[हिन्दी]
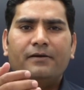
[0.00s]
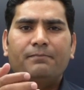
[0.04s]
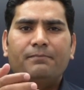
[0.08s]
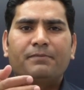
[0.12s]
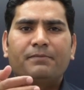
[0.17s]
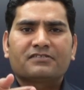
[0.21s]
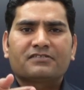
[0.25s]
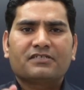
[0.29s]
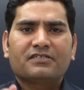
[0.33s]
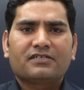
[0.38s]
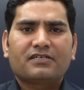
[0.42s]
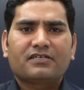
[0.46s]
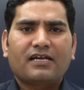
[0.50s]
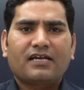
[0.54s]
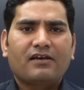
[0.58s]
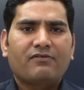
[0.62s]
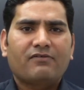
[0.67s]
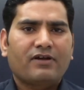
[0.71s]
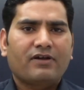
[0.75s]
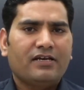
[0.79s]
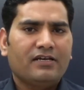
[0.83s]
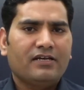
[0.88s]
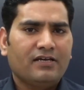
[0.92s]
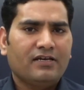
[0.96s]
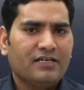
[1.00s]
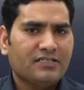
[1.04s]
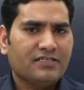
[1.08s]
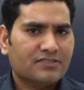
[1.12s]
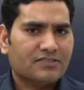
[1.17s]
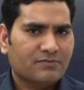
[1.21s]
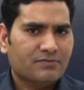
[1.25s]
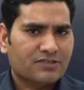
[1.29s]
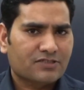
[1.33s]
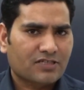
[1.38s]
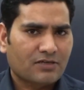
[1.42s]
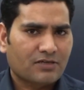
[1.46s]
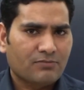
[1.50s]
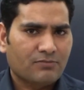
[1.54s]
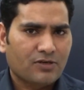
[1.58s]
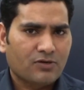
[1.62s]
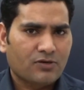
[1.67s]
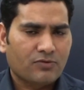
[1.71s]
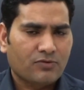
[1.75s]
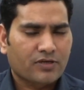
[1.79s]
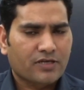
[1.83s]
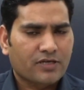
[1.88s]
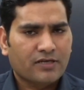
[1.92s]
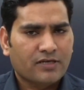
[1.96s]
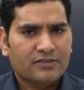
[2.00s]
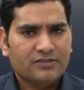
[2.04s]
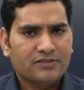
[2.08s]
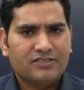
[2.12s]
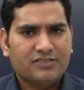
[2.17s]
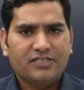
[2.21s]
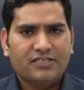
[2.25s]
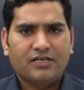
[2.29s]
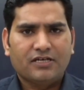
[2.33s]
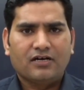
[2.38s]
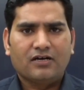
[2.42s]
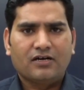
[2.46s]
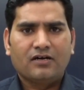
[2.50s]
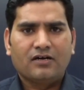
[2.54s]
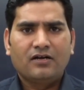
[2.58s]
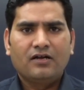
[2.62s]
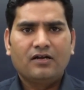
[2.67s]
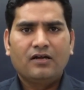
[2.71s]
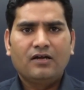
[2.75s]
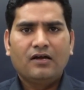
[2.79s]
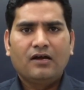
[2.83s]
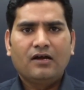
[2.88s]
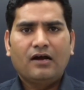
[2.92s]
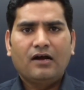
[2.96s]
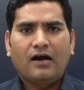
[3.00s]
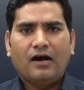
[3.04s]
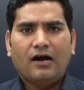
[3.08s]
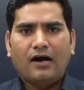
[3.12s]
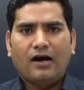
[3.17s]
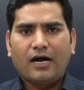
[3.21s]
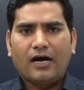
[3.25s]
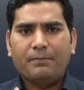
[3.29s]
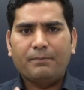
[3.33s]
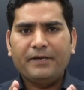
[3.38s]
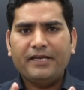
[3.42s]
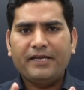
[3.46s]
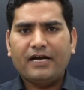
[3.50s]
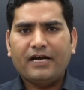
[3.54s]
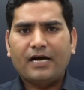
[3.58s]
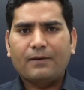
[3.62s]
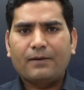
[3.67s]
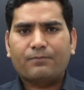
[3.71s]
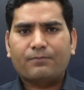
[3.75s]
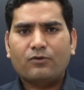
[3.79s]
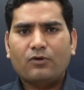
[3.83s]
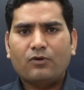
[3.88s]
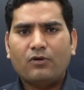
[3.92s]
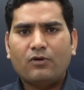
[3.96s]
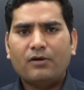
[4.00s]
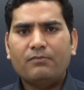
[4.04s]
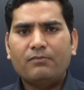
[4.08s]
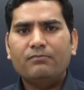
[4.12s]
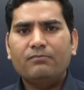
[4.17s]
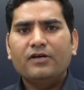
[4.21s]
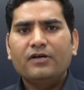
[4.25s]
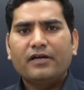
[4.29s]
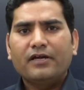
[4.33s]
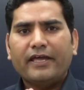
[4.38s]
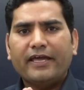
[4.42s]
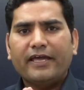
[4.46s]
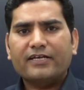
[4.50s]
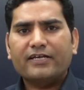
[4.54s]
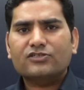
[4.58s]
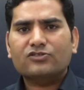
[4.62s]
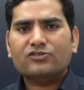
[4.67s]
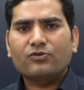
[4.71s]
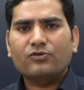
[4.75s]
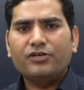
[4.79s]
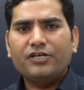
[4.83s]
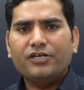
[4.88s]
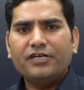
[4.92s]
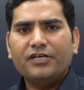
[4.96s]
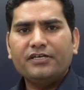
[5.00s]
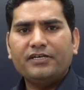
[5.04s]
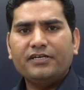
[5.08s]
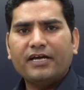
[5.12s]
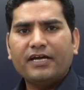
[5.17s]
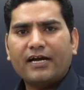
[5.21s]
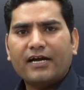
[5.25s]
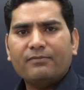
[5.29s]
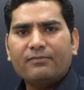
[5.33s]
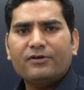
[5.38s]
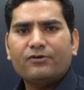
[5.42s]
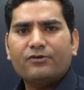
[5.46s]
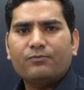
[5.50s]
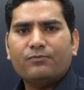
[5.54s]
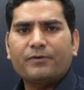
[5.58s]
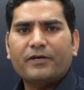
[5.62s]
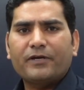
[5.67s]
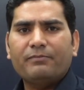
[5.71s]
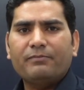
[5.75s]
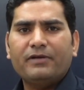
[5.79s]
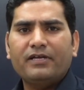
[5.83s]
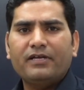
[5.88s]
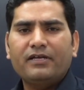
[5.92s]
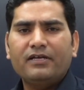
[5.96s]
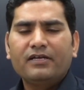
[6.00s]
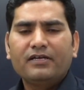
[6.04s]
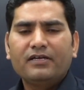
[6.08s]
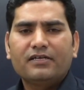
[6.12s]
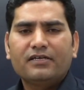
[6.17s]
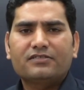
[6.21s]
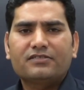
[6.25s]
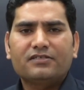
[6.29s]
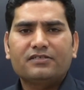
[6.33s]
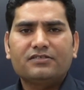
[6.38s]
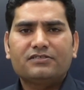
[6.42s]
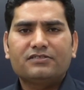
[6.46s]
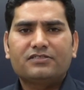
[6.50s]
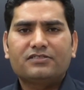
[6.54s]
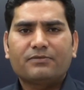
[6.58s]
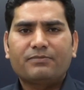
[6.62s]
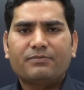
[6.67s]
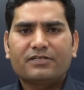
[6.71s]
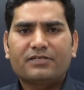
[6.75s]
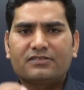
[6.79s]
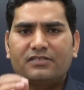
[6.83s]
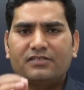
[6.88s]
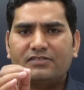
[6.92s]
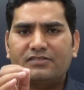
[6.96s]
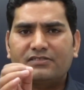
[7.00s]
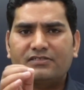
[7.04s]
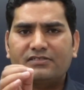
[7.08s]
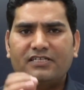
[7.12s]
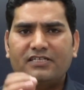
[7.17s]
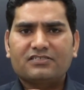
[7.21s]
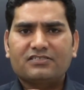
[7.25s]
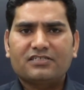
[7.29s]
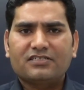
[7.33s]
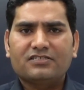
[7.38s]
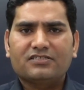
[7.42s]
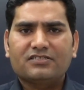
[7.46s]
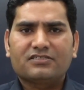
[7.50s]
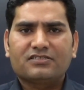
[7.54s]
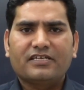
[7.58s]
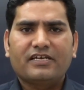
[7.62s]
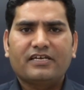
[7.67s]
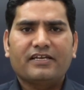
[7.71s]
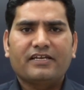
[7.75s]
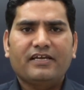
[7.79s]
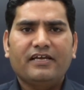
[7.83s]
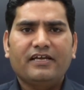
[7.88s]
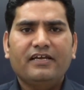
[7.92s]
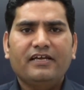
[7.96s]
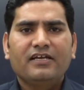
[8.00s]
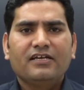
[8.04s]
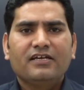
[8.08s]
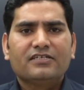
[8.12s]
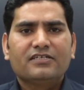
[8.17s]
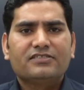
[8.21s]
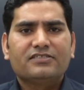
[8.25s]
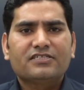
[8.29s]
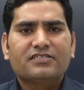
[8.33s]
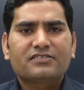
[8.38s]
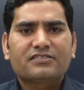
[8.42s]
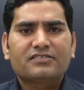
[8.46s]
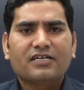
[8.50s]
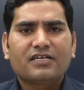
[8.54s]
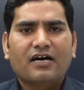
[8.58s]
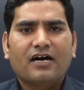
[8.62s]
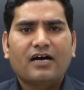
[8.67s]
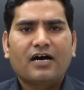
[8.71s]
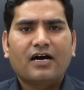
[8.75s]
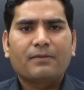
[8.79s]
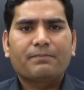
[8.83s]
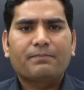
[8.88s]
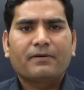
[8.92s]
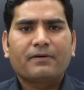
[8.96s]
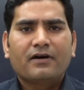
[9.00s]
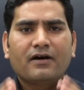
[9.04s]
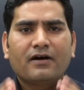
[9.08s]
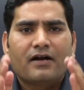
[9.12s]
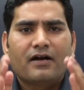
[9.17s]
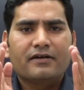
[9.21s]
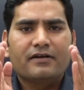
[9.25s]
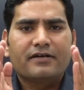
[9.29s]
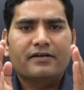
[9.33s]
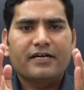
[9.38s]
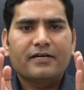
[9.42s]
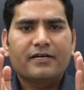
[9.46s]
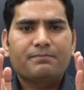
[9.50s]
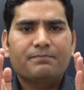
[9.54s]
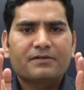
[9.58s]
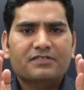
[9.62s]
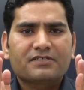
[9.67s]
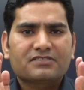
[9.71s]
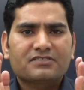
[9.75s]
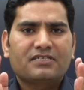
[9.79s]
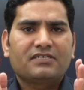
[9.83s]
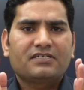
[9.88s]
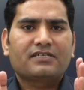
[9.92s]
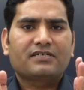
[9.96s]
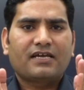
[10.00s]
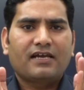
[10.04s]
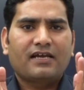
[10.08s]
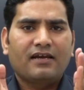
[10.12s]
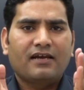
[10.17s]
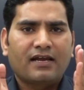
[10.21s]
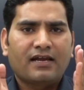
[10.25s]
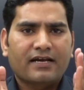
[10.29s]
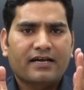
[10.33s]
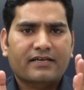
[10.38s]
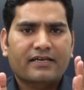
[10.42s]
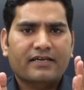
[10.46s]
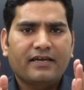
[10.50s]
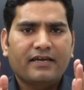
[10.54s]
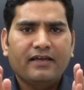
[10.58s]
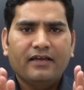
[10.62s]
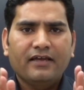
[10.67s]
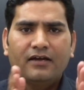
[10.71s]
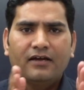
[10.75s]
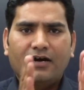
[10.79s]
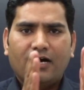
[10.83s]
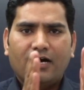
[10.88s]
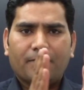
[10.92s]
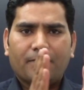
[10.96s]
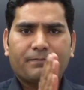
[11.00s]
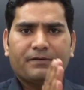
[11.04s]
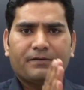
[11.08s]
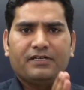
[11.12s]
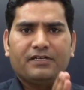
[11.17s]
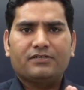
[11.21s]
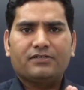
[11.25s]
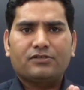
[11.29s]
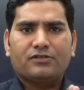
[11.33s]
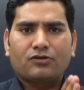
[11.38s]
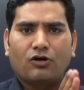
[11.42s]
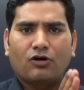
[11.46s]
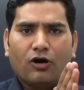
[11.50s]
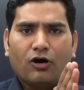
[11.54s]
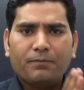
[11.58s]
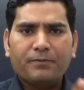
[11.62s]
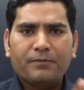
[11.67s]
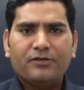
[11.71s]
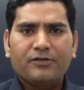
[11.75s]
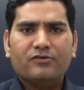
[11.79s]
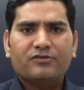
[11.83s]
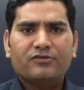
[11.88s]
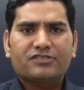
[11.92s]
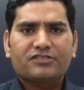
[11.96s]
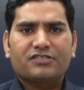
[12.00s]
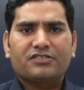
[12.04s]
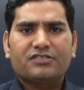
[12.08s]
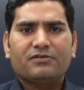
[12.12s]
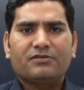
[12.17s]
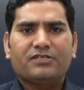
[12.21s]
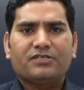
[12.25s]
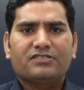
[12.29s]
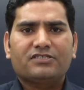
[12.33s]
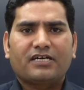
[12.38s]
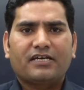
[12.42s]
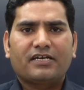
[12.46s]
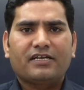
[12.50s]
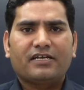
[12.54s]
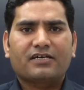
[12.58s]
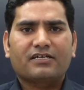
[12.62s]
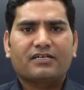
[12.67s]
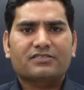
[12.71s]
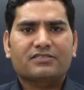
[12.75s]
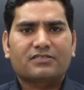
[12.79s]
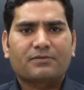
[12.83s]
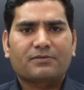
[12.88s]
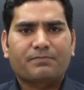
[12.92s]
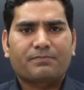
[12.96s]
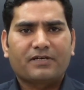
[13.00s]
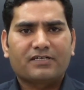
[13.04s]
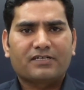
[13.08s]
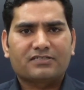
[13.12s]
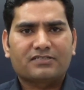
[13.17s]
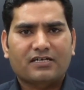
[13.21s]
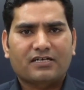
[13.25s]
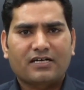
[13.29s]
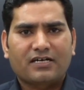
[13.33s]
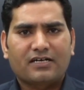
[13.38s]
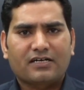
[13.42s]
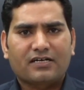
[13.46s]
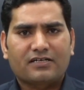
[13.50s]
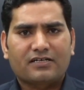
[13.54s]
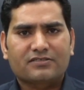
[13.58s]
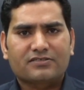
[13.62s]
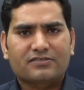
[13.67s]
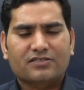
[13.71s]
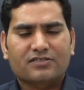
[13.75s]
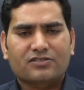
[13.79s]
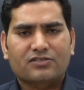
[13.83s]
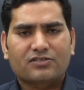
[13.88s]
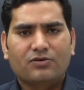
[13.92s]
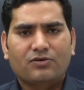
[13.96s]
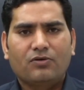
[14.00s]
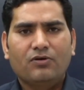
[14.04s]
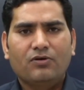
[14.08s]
परसेंटाइल वाली लिस्ट में शामिल होंगे जी हाँ अभी आपको हम एक सौ निन्यानवे रुपए में इतनी ज़बरदस्त टेस्ट सीरीज दे रहे हैं जिससे आप 100 परसेंट आय लाके अपनी टॉप यूनिवर्सिटी में जाने का सपना साकार कर सकते हो